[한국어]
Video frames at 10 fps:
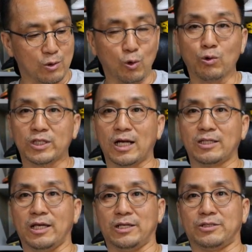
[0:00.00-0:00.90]
이
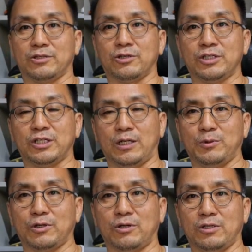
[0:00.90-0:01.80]
상태에서
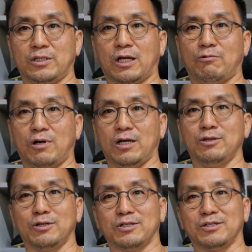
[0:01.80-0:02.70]
터치감이 떨어진다고
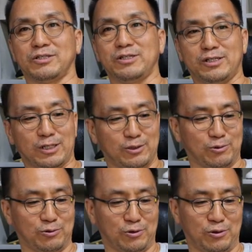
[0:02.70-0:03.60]
하는 거는
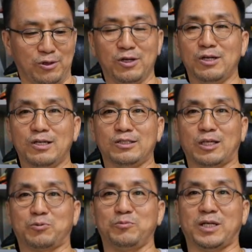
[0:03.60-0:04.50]
실질적으로
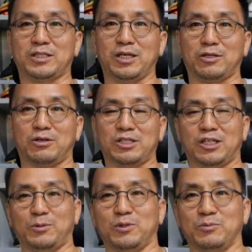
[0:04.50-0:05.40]
제품 자체에
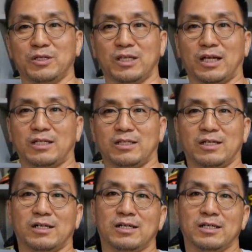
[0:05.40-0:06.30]
터치감이 없는 게
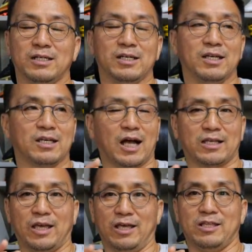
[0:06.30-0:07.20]
아니라 각
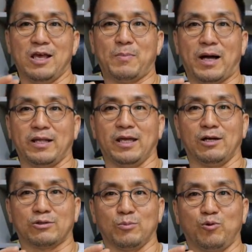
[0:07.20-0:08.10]
그러니까 개인의 발에
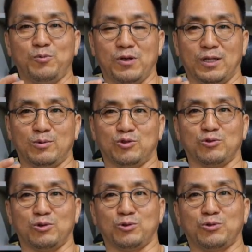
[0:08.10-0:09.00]
어떤 불편함을
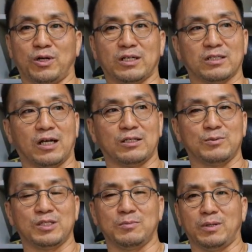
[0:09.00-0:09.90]
주는 요소가 있거나
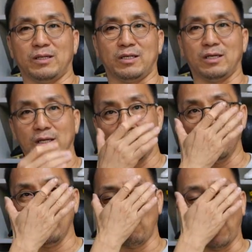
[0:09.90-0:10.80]
아니면 신발이
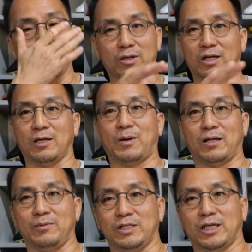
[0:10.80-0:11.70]
완벽하게
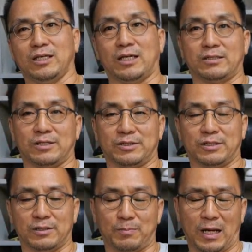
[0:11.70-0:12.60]
발이 밀착이
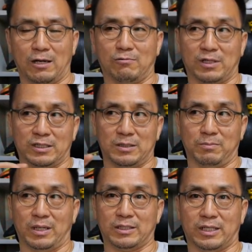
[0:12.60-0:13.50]
안되어서 발과
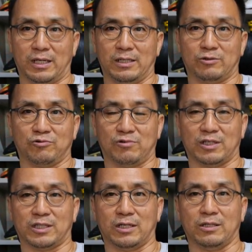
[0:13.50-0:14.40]
신발 사이에 축구
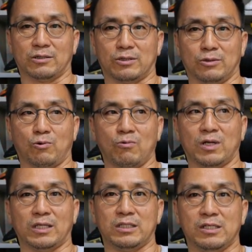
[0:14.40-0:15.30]
화 사이에 어떤
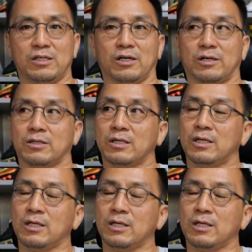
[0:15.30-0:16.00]
공간 이격